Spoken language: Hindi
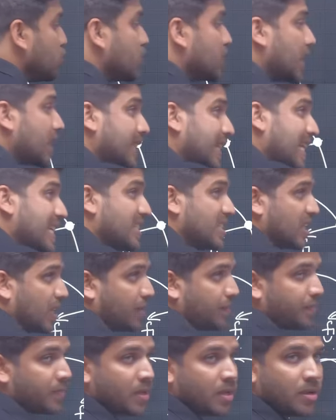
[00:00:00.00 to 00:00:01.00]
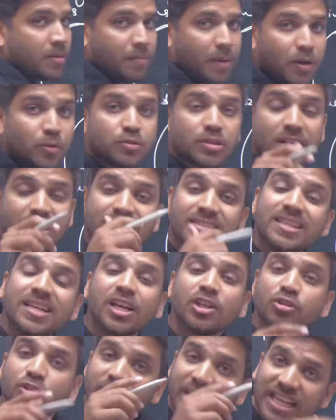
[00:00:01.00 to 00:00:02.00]
उसका टेंशन भाई उस रस्सी
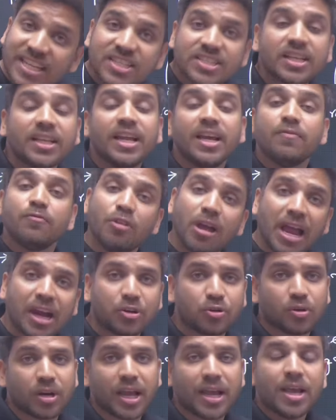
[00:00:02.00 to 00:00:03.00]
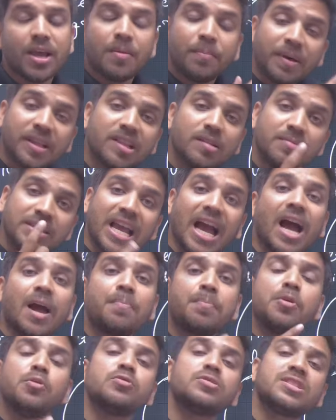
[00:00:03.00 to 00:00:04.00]
का जो टेंशन है वो एक्ट हो रहा है मतलब यहां
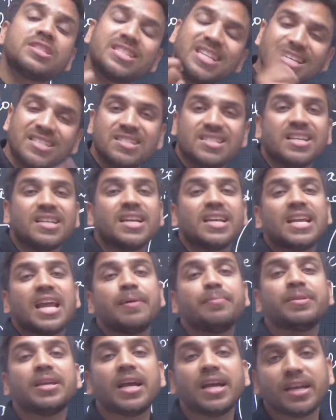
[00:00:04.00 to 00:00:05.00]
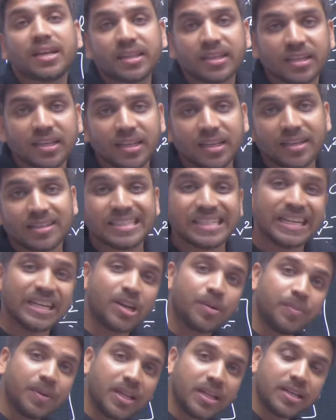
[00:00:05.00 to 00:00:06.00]
पे उस टेंशन का नाम क्या कर देंगे
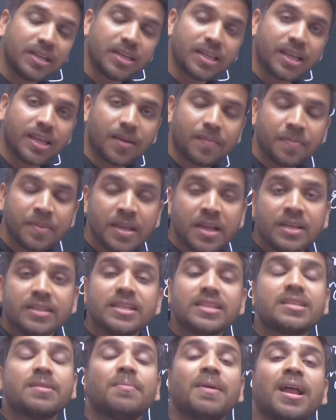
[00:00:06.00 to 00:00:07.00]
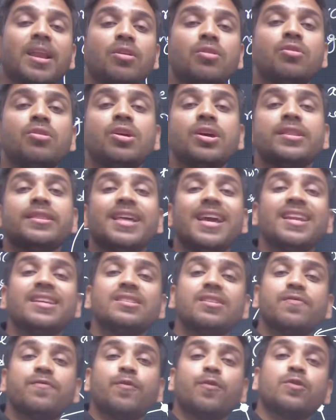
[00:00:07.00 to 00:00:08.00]
सेंट्रिपिटल कर देंगे जैसे मान लो देर
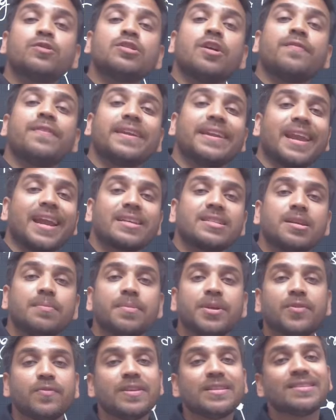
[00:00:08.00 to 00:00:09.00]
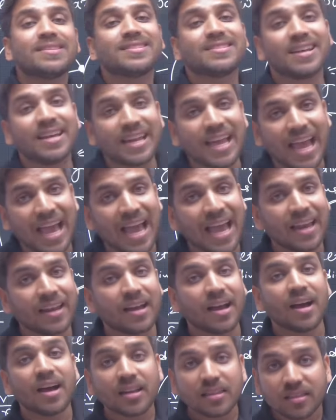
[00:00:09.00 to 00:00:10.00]
इज अ फोर्स ऑफ अट्रैक्शन बिटवीन सन एंड
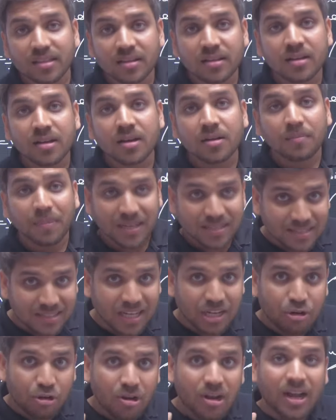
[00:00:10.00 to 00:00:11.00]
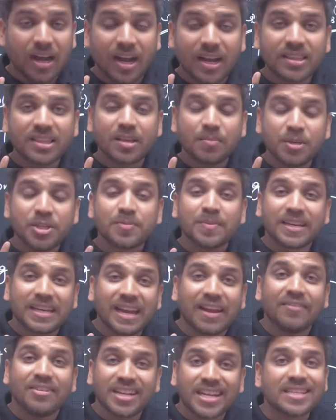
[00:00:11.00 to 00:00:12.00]
अर्थ भाई सन और अर्थ के बीच में
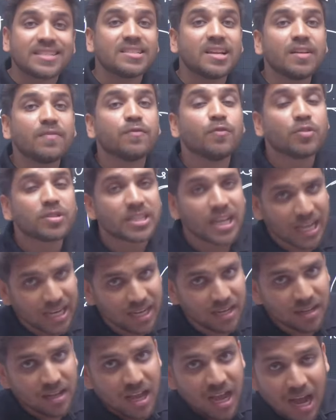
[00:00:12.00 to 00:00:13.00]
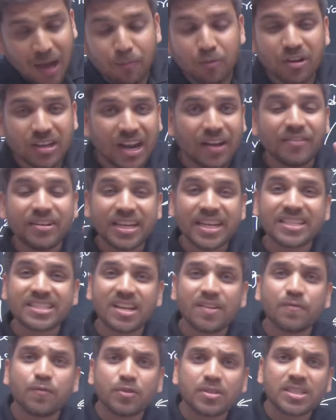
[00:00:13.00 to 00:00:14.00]
ग्रेविटेशनल फोर्स है ना अब वो
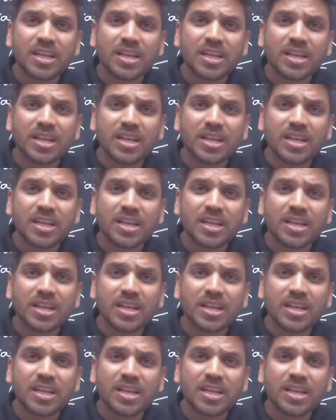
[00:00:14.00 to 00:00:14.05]
ग्रेविटेशनल फोर्स